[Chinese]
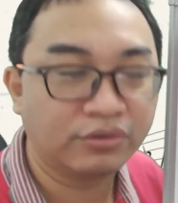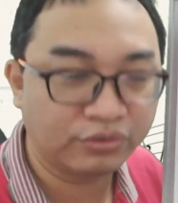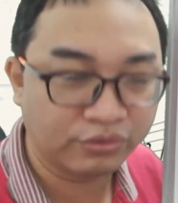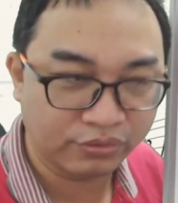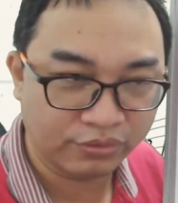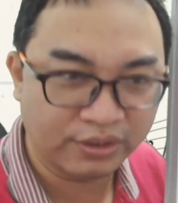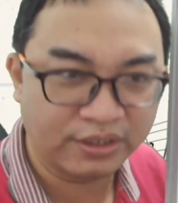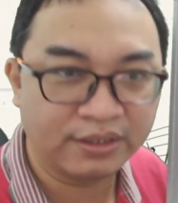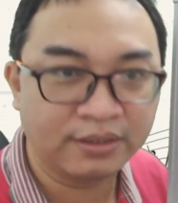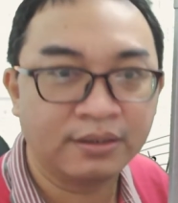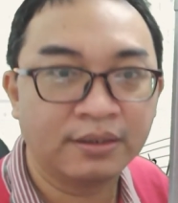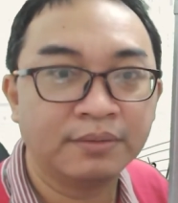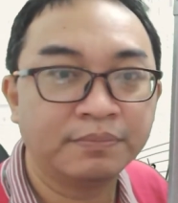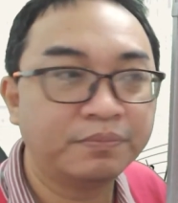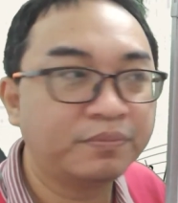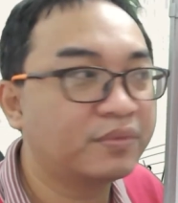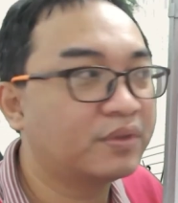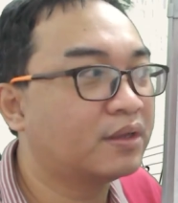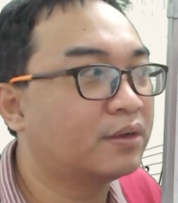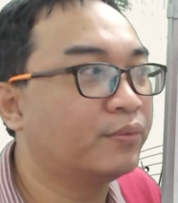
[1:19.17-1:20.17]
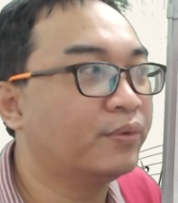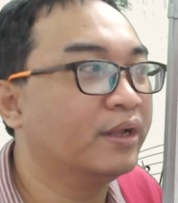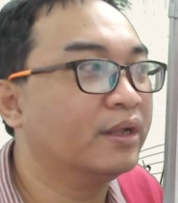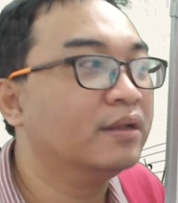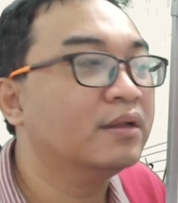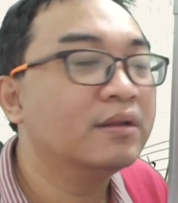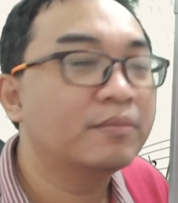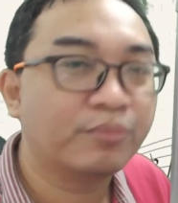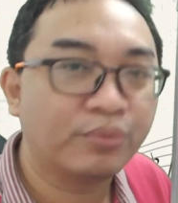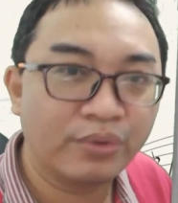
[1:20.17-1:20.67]
所以呢，各位
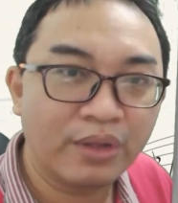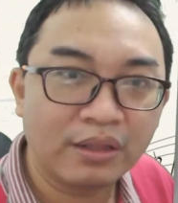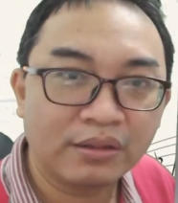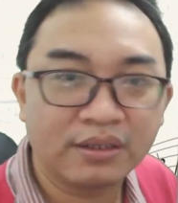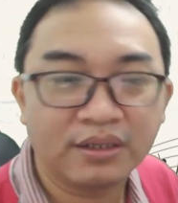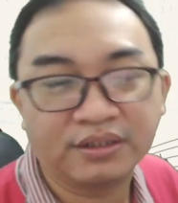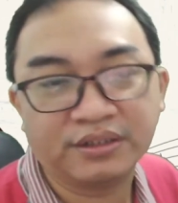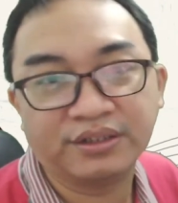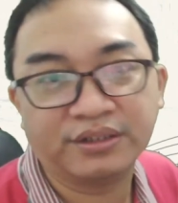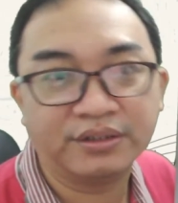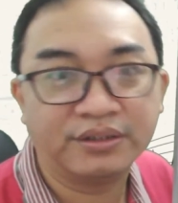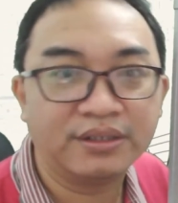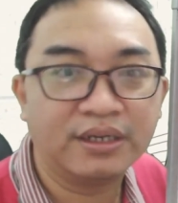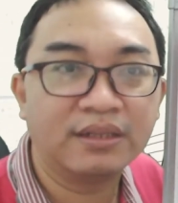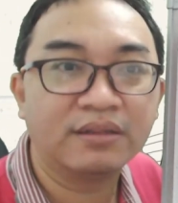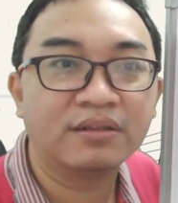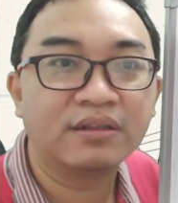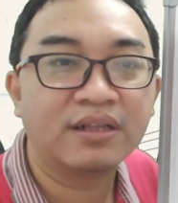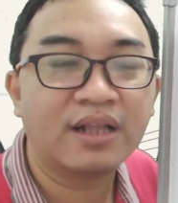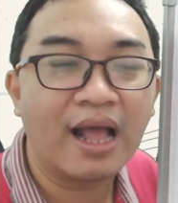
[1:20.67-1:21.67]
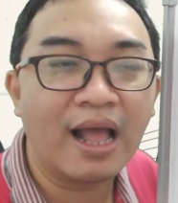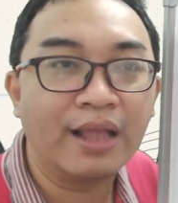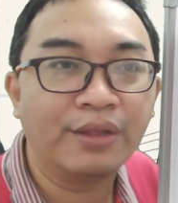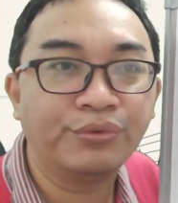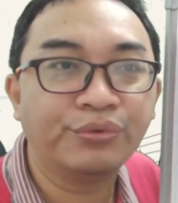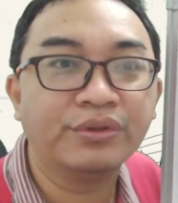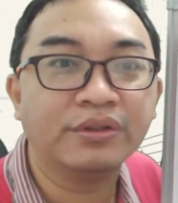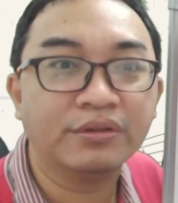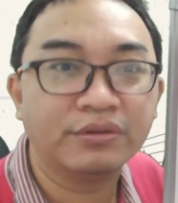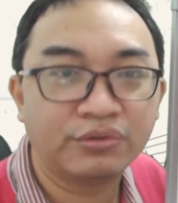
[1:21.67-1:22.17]
不要等时间改
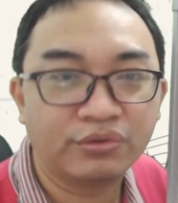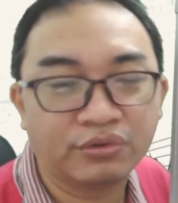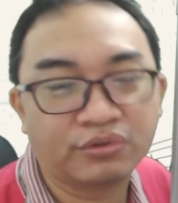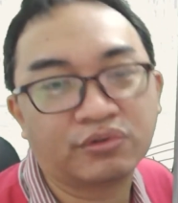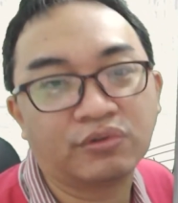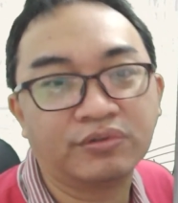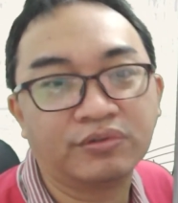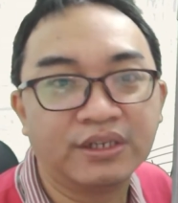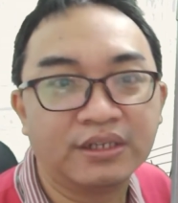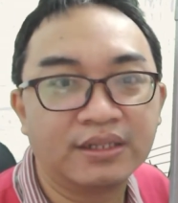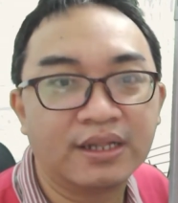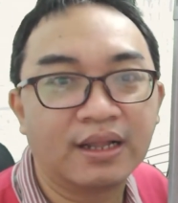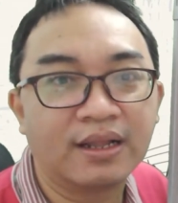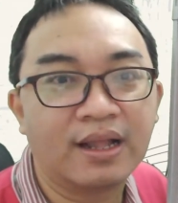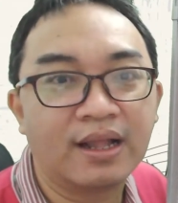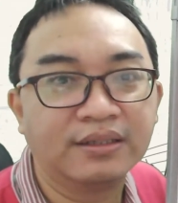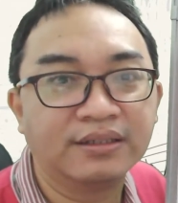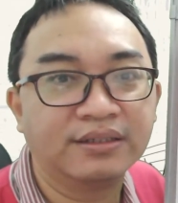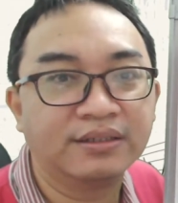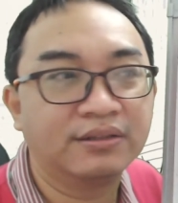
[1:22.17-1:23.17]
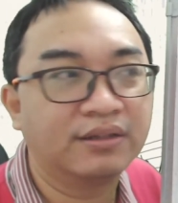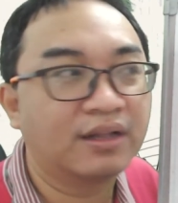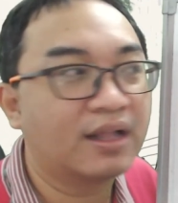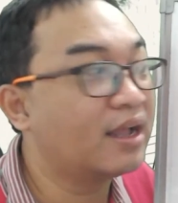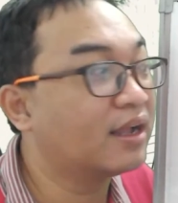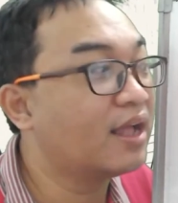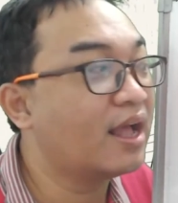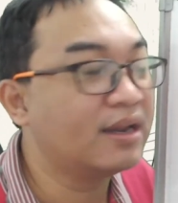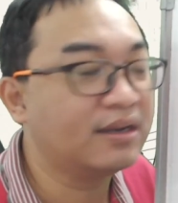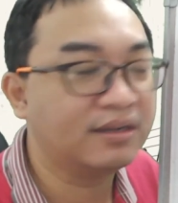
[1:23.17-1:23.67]
运，就从现在开始
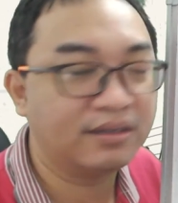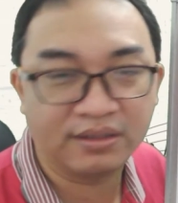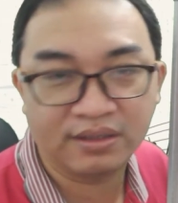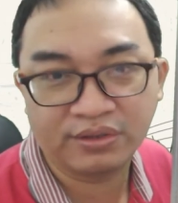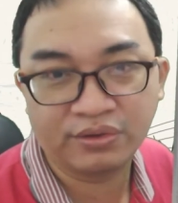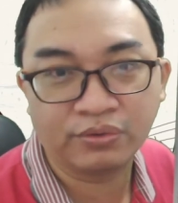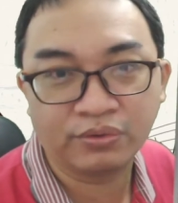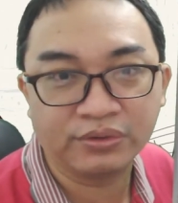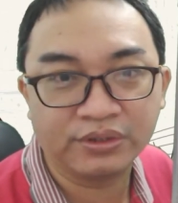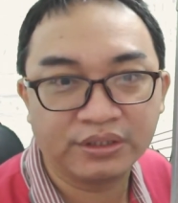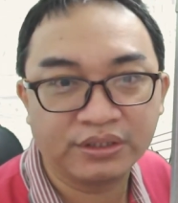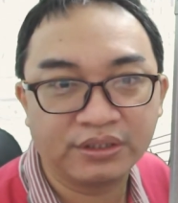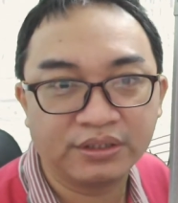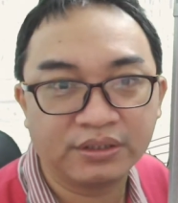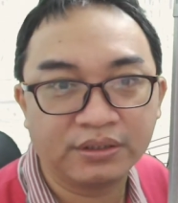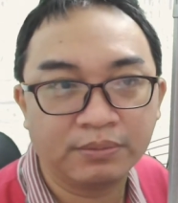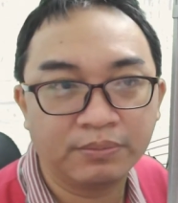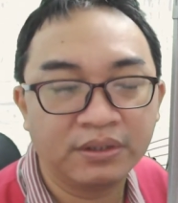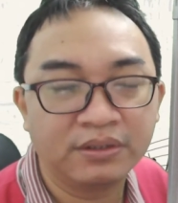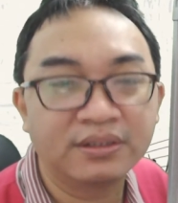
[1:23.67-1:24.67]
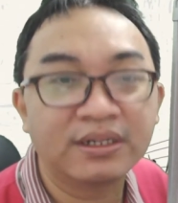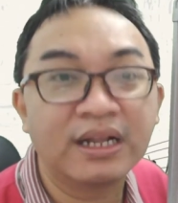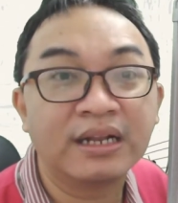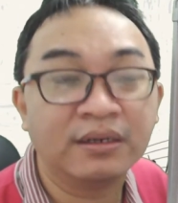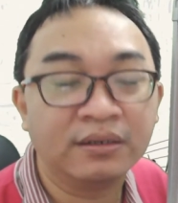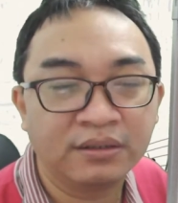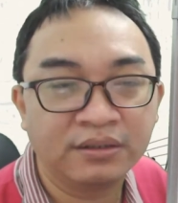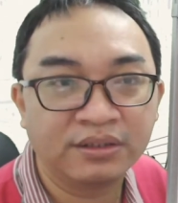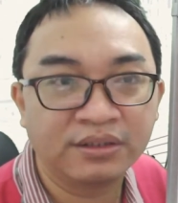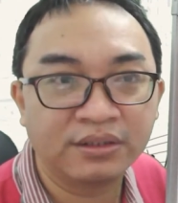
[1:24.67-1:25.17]
看看你的用神是什么，在
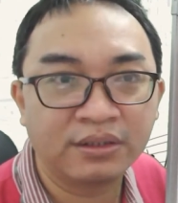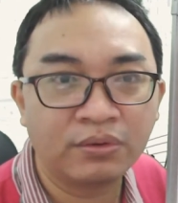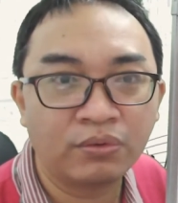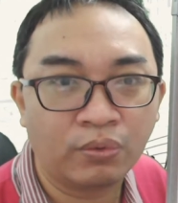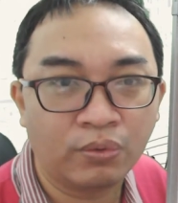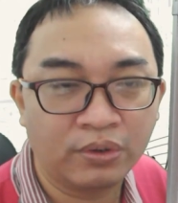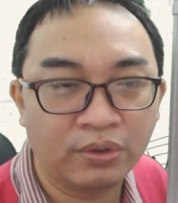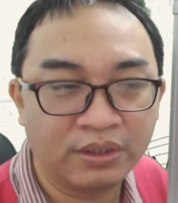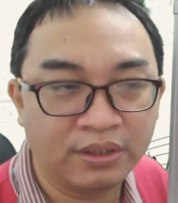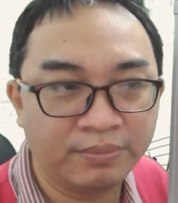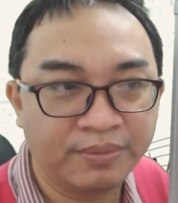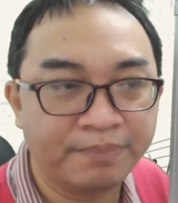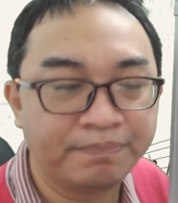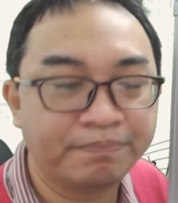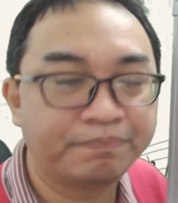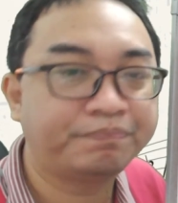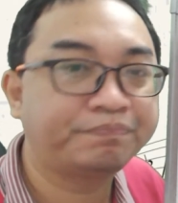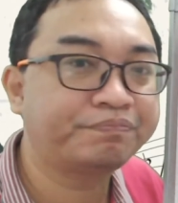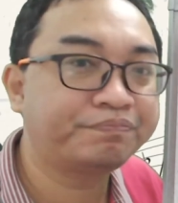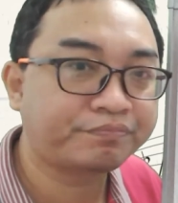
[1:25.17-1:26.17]
你的生活里面